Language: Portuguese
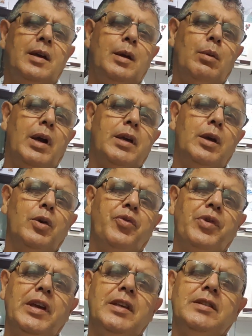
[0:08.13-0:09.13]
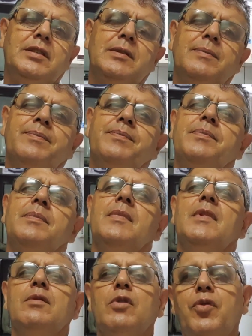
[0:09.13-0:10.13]
Eu aqui eu fiz,
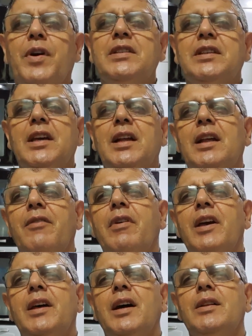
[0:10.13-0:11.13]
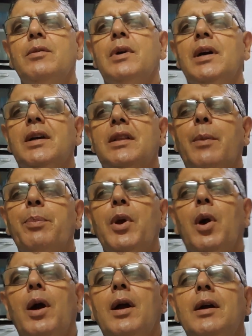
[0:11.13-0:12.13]
vou fazer na verdade uma
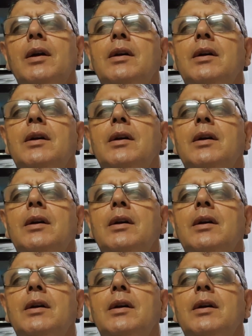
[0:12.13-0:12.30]
tapioca